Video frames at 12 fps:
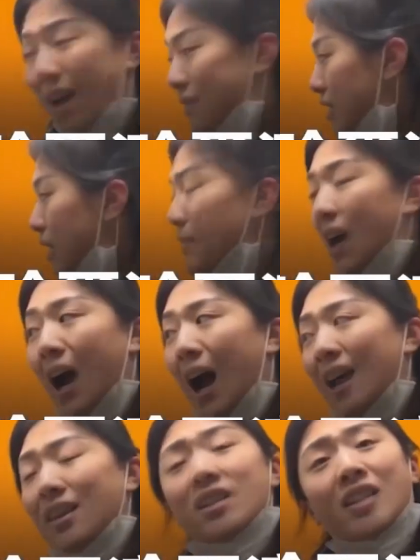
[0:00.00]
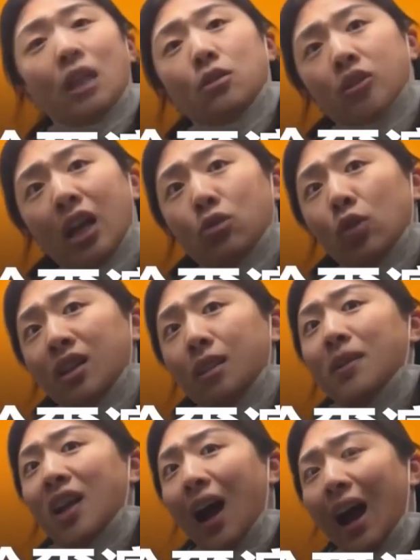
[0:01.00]
儿子不能进女厕所，
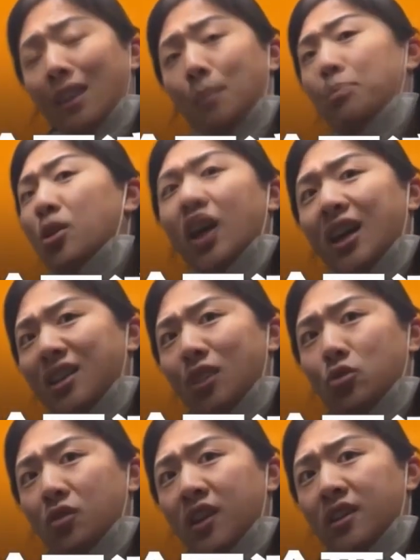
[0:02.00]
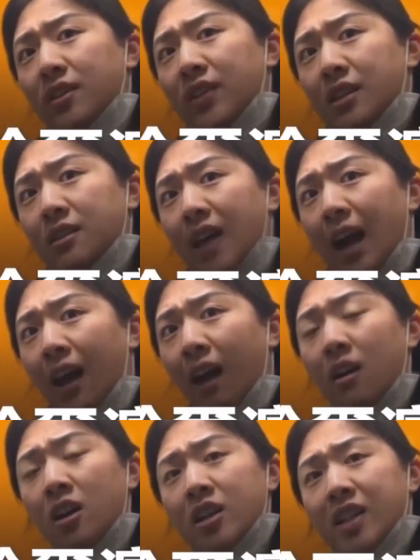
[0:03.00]
她大怒啊，然后在
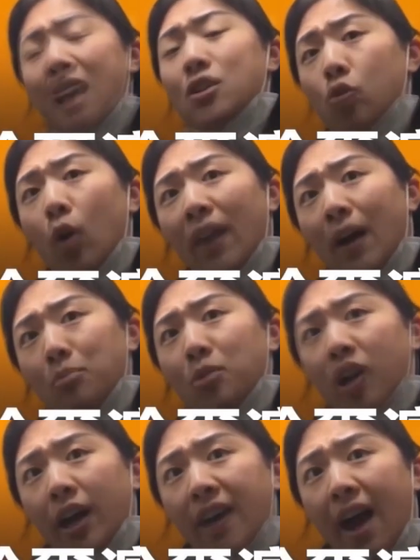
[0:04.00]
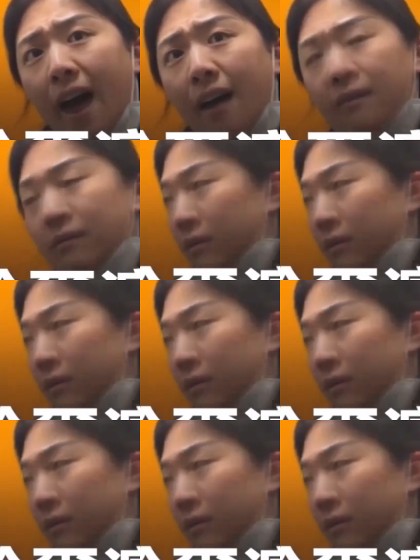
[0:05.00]
隔壁就立